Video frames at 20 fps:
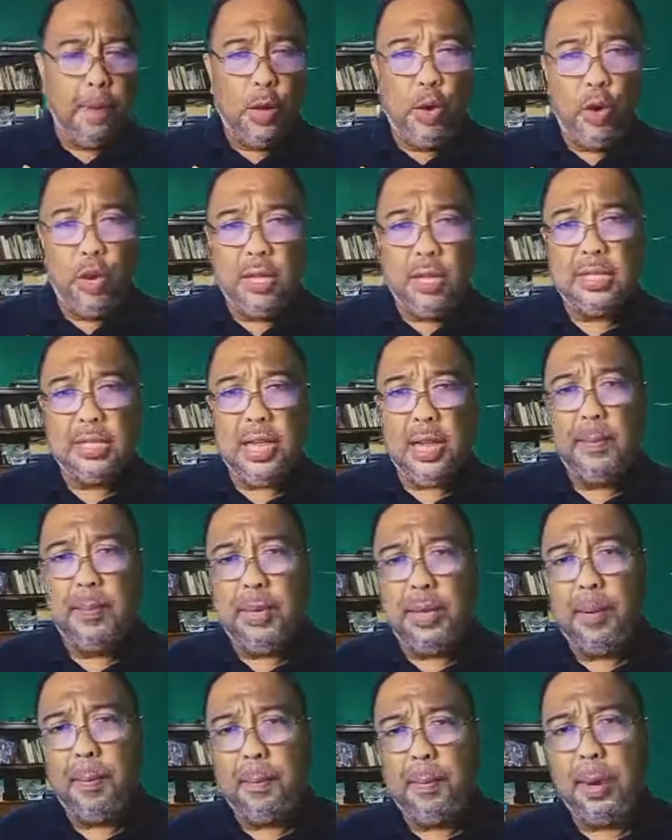Yun ang
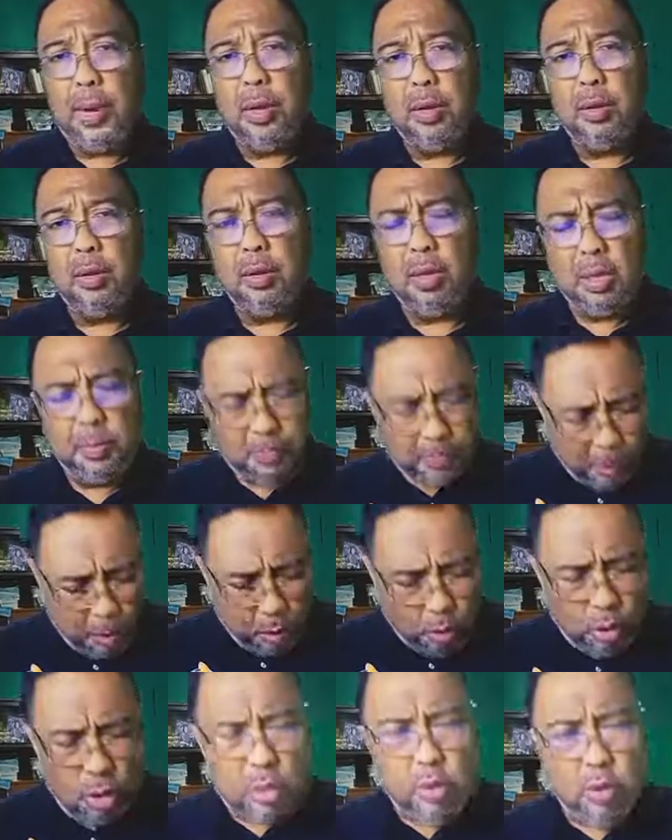sabi ng Panginoon at
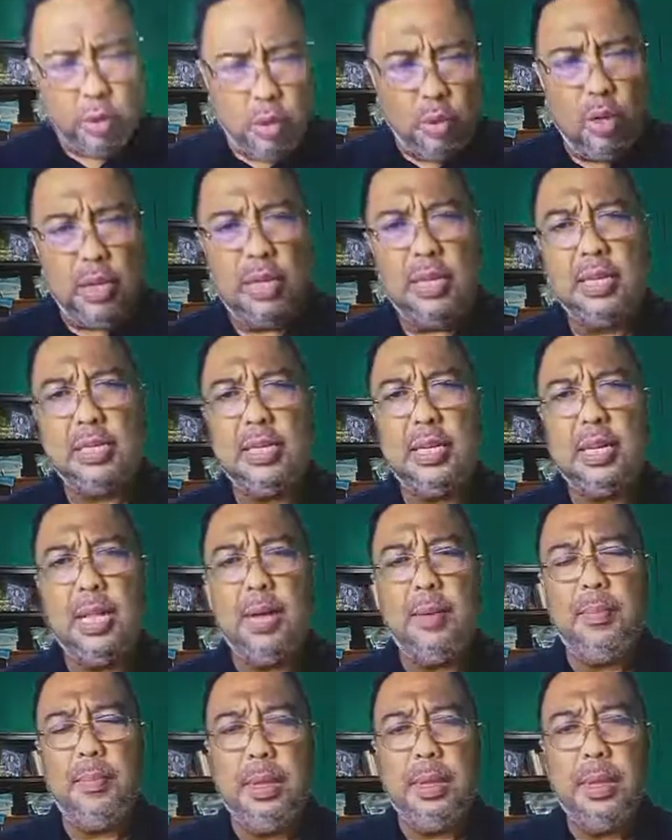paulit-ulit na
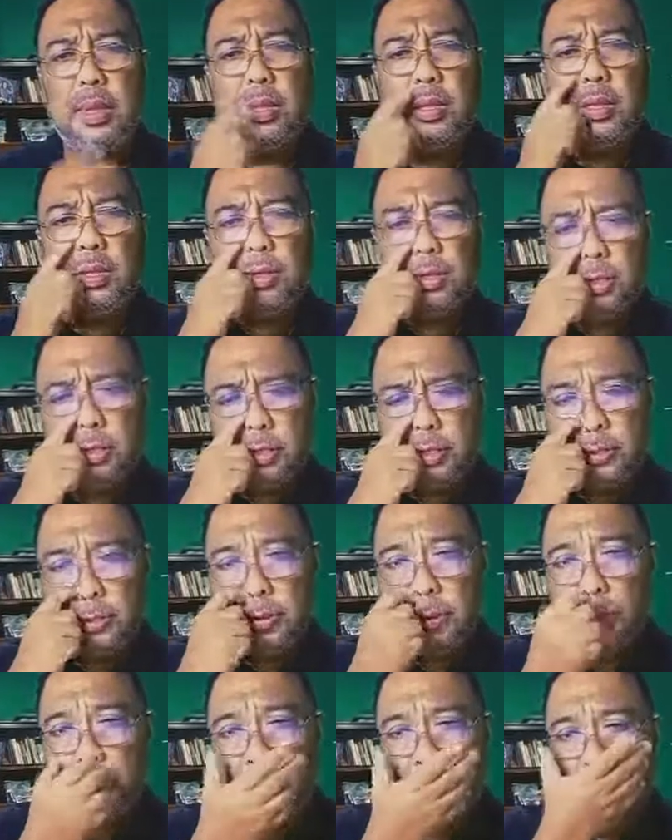sinabi ng Diyos